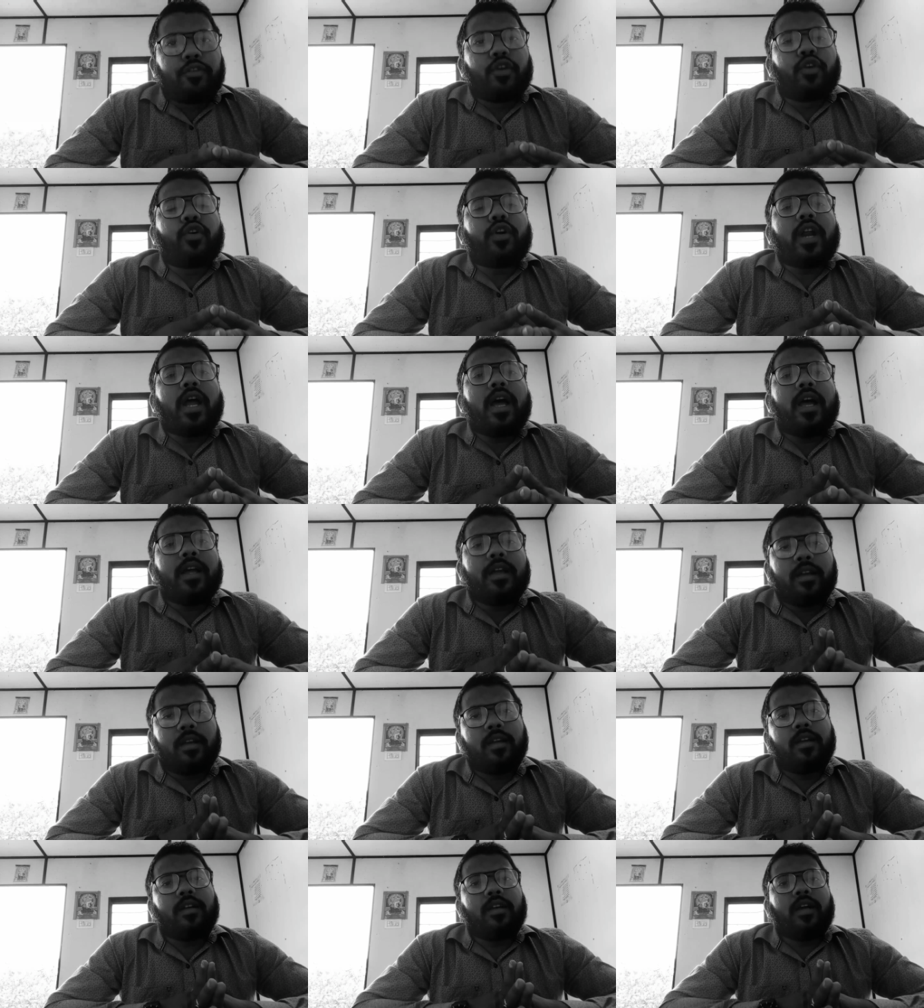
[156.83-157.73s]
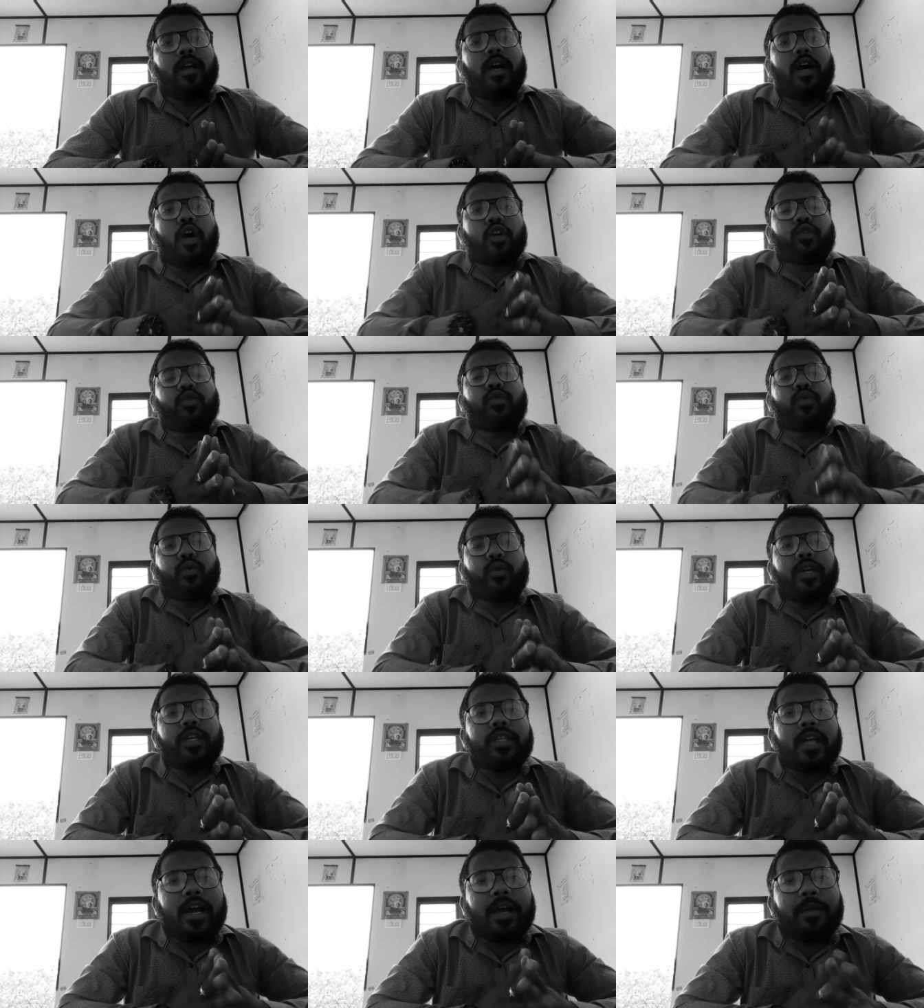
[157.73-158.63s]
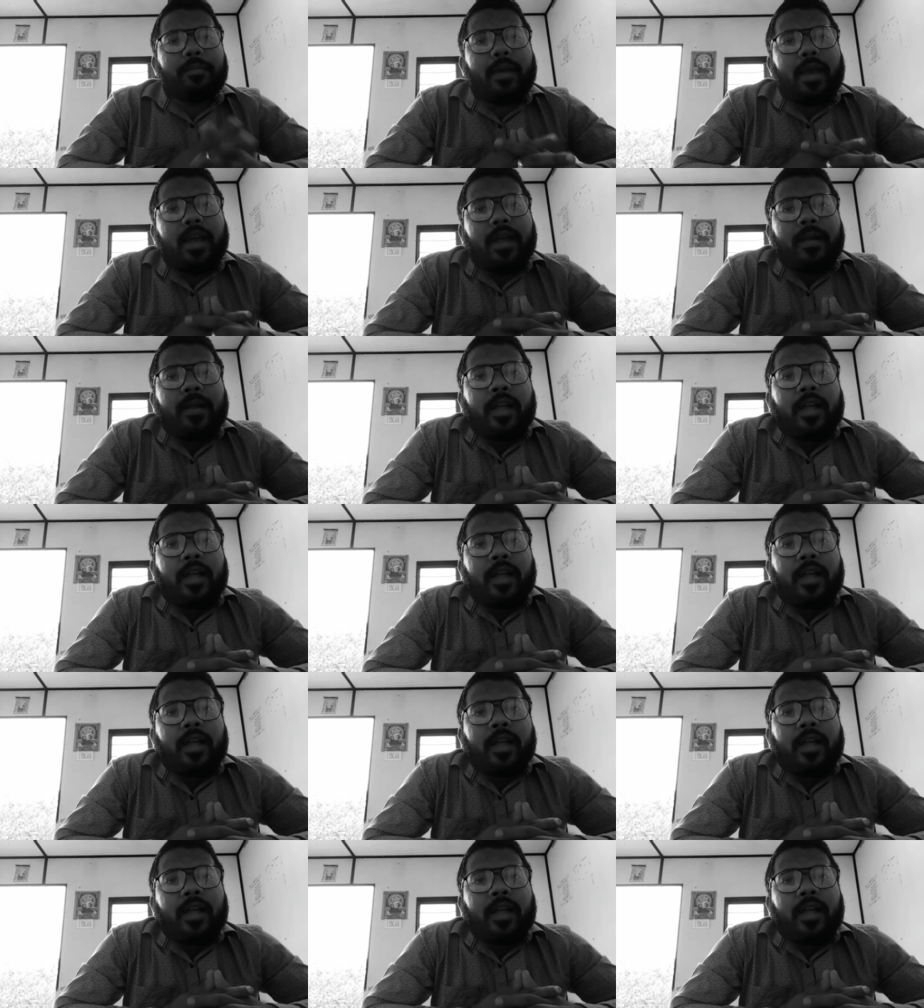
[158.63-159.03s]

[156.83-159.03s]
ভিডিওটা অতটুকুই থাকবে